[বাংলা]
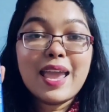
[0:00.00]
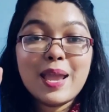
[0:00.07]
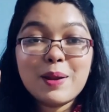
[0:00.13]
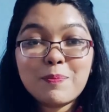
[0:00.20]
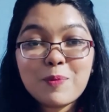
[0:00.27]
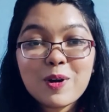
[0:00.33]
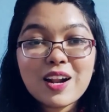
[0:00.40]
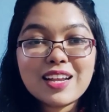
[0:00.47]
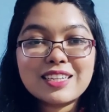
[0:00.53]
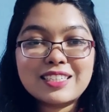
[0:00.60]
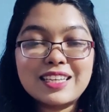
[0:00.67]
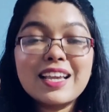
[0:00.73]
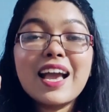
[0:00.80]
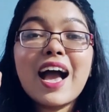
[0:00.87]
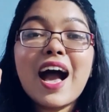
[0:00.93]
এরপর
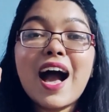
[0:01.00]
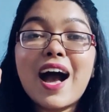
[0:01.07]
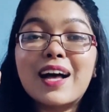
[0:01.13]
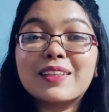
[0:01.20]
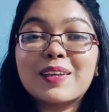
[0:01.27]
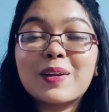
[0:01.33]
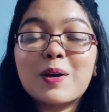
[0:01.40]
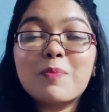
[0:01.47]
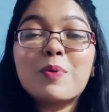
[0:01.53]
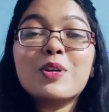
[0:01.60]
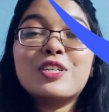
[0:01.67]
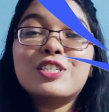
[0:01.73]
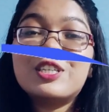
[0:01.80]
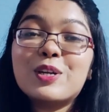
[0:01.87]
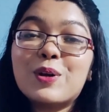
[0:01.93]
আসি হাদালবু
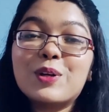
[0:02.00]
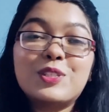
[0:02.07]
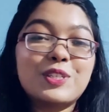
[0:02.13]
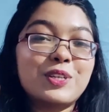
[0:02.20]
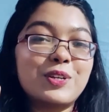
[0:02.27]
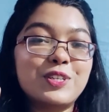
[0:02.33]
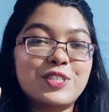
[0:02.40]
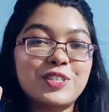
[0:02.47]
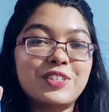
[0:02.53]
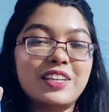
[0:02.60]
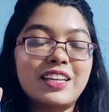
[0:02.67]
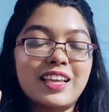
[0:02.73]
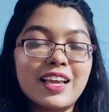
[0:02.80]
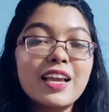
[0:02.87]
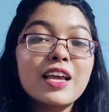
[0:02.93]
শিরোজুন লোশনটি
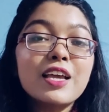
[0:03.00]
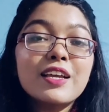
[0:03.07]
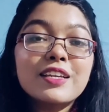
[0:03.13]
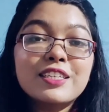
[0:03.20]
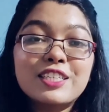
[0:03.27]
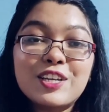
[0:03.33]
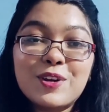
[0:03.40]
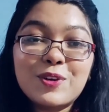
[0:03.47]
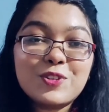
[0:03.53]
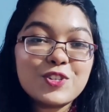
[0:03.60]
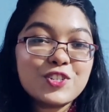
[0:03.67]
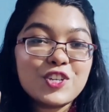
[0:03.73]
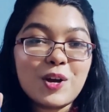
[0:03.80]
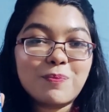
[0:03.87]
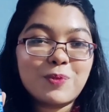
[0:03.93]
নিয়ে শিরোজুন
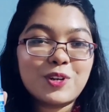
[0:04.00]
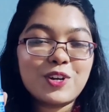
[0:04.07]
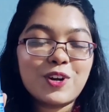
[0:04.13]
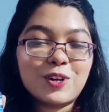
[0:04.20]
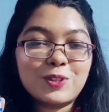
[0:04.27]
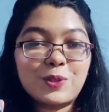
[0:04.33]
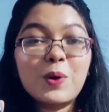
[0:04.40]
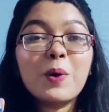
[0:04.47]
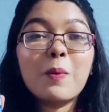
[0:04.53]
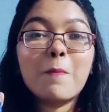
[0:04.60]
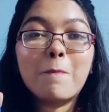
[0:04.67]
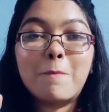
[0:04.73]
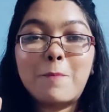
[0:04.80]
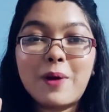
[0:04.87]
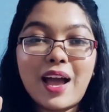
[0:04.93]
শব্দটির অর্থ
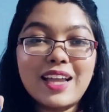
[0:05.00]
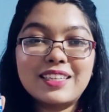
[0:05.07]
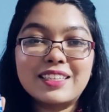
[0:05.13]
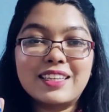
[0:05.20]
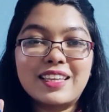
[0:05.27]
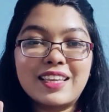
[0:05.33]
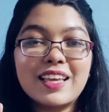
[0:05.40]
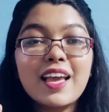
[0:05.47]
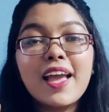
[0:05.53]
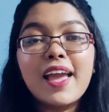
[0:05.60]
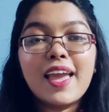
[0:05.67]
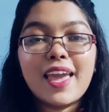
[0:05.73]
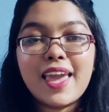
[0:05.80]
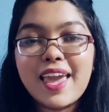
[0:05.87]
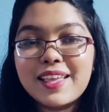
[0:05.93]
ব্রাইটেনিং
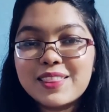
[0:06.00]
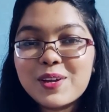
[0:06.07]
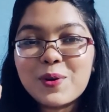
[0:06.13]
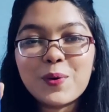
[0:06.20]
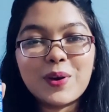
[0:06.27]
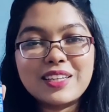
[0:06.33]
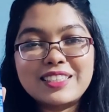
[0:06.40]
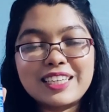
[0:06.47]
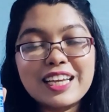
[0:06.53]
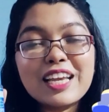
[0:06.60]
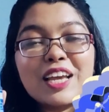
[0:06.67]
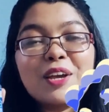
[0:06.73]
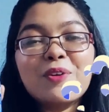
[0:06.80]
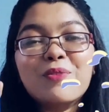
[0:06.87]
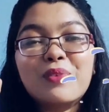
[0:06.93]
এতে রয়েছে
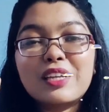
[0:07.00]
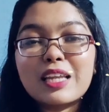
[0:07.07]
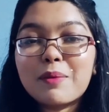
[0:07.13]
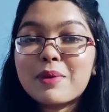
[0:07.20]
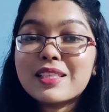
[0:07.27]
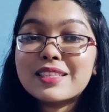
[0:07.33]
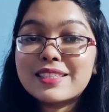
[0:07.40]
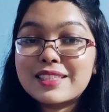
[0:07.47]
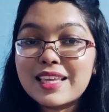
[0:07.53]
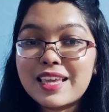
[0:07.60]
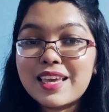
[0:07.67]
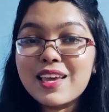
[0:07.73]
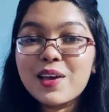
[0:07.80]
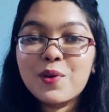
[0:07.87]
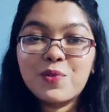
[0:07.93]
ভিটামিন সি
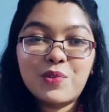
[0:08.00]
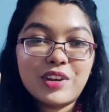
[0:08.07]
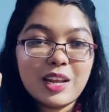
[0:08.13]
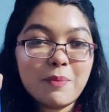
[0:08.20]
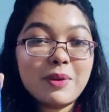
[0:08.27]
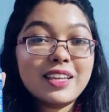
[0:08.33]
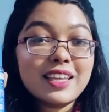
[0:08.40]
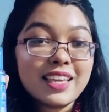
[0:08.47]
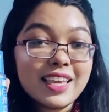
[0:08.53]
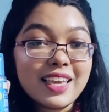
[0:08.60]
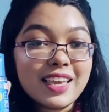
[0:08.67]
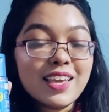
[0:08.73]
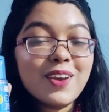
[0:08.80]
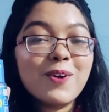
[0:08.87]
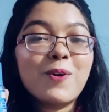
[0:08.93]
ভিটামিন ই
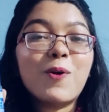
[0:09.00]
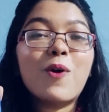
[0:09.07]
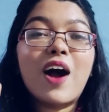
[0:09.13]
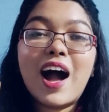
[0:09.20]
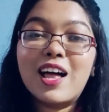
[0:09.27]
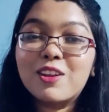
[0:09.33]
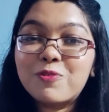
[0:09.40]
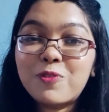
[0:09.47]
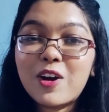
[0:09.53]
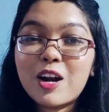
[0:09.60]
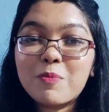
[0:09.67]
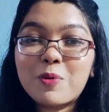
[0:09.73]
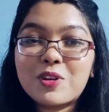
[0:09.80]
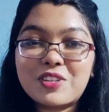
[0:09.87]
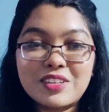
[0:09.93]
e ও আলফা
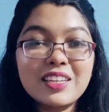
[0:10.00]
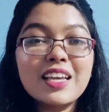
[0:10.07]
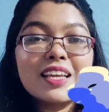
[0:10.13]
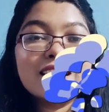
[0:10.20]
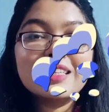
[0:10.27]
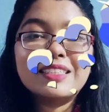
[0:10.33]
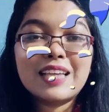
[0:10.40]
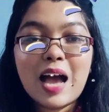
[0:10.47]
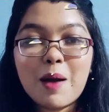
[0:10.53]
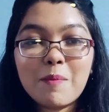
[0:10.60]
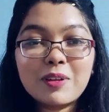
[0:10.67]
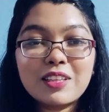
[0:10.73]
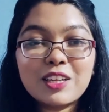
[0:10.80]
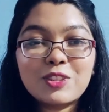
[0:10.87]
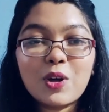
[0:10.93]
অরবিটিন যা
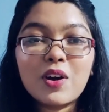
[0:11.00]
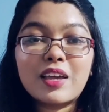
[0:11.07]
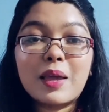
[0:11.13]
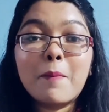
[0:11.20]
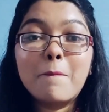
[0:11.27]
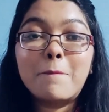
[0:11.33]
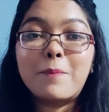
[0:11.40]
আমাদের ত্বকে